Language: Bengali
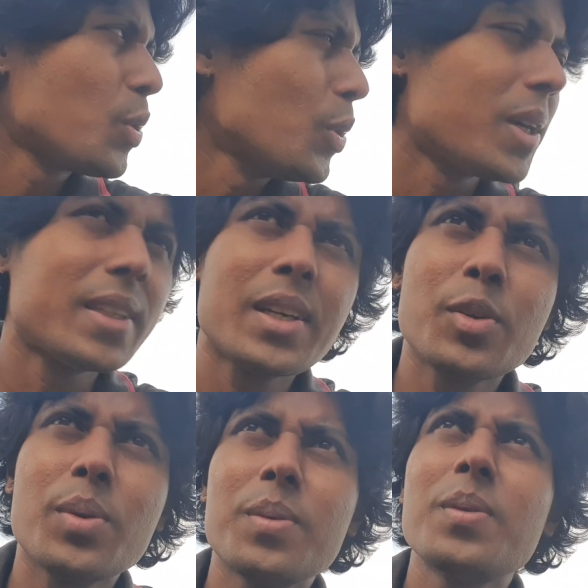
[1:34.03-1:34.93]
কলকাতায়
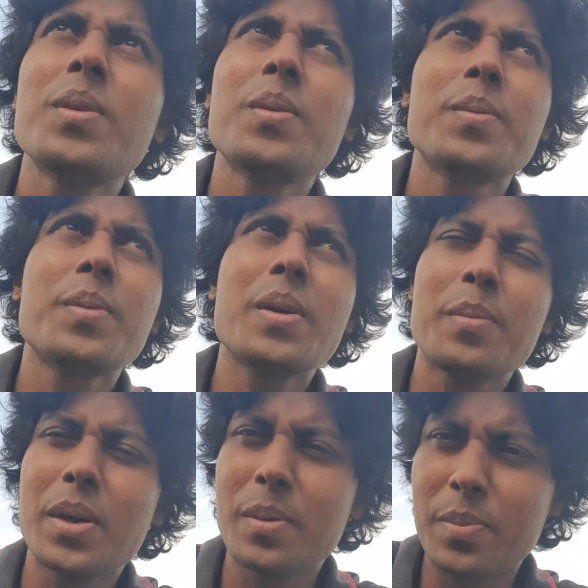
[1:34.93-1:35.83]

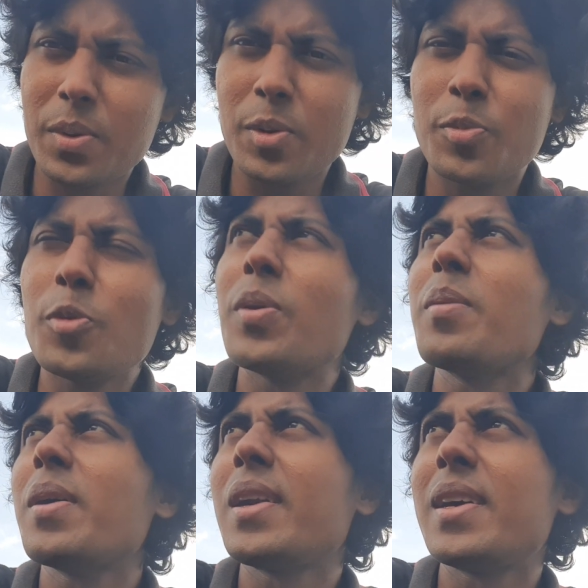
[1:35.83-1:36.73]
আমরা ওপার
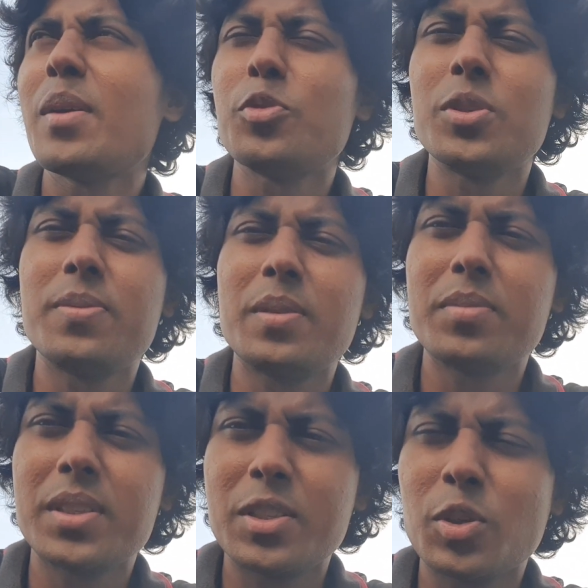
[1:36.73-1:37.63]
বাংলায় রামজি ফিল্ম
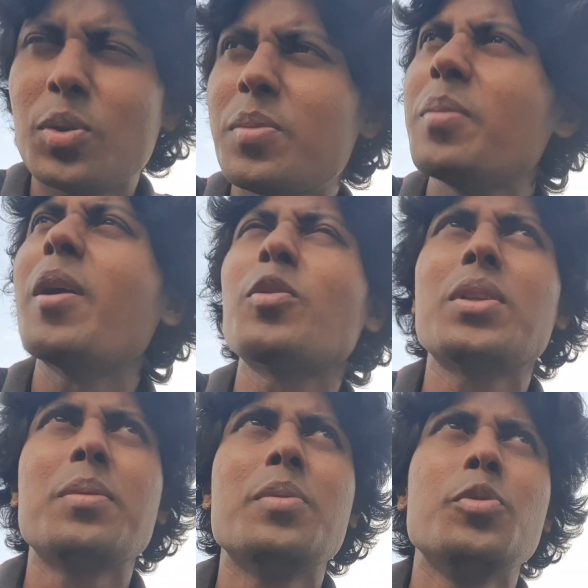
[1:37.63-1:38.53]
সিটি সহ আমরা
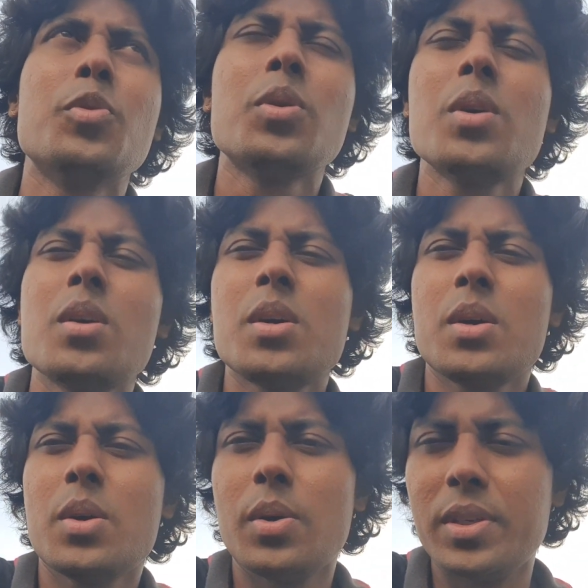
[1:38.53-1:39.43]
ভারতের বিভিন্ন
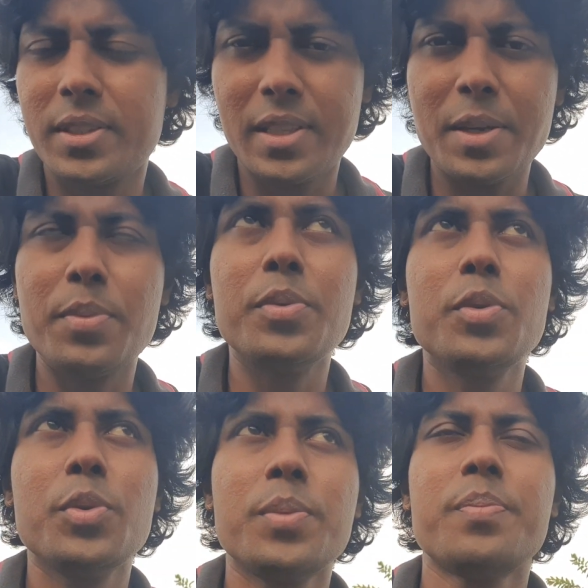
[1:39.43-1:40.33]
স্থানে
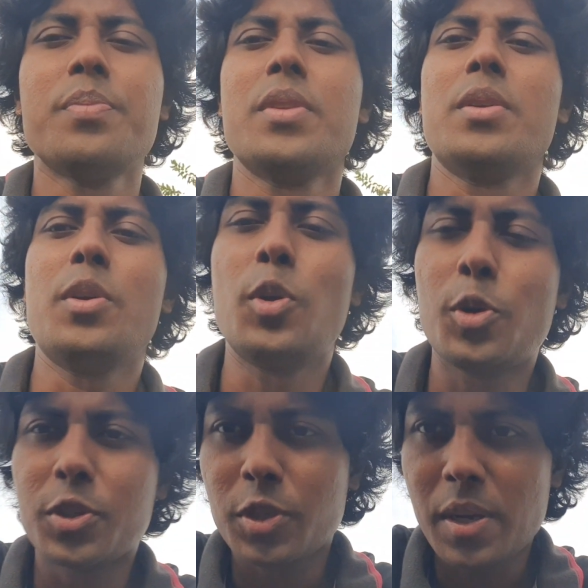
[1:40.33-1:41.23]
বিভিন্ন
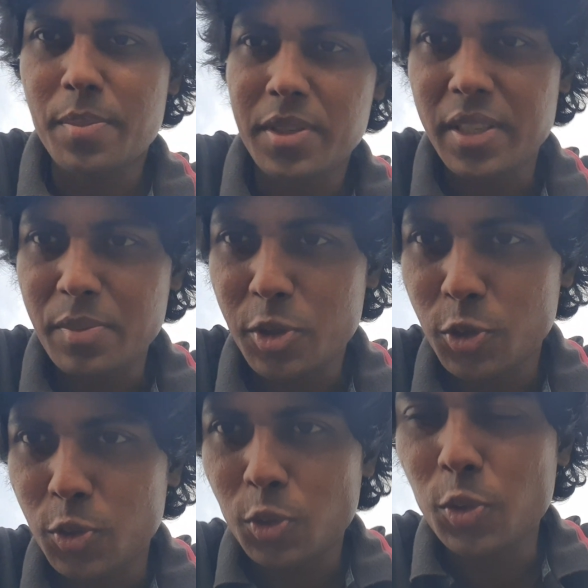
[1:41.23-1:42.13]
লোকেশনে আমরা সিনেমা
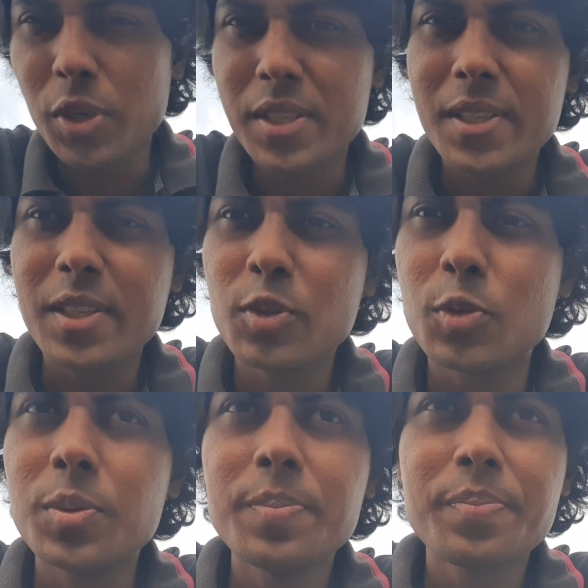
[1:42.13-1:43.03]
শ্যুট করেছি কিন্তু
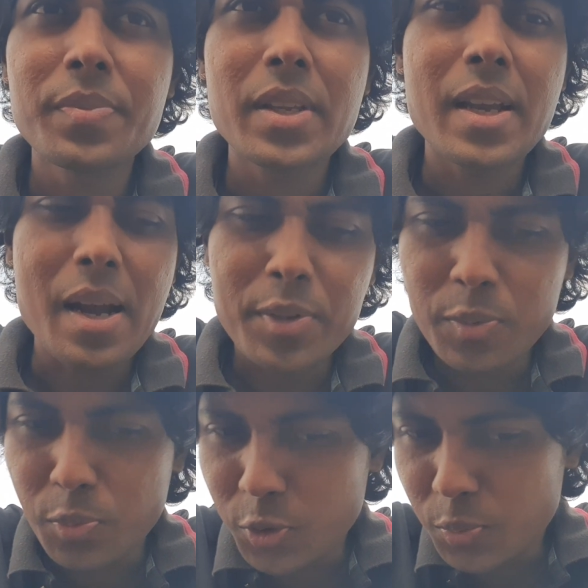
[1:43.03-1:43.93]
আমাদের
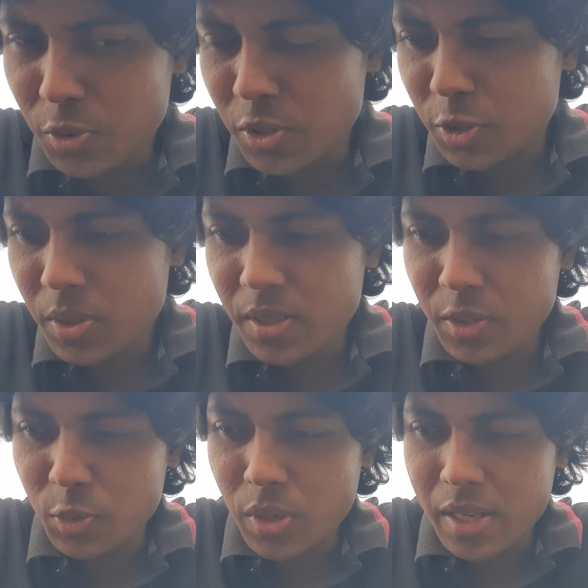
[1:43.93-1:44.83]
পোস্ট প্রোডাকশনের
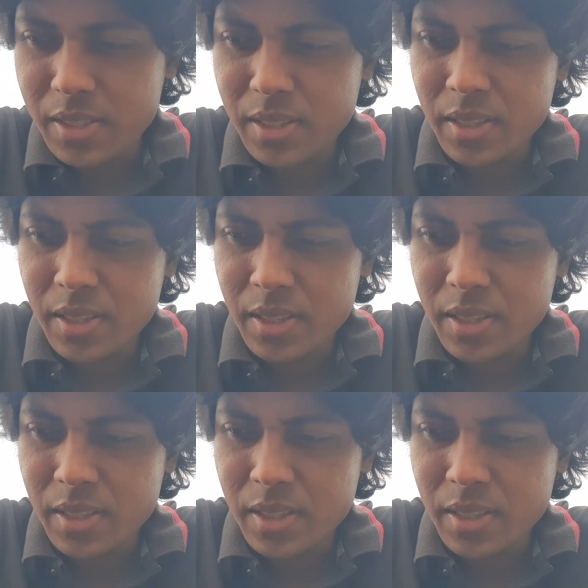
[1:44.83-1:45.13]
কিছু কাজ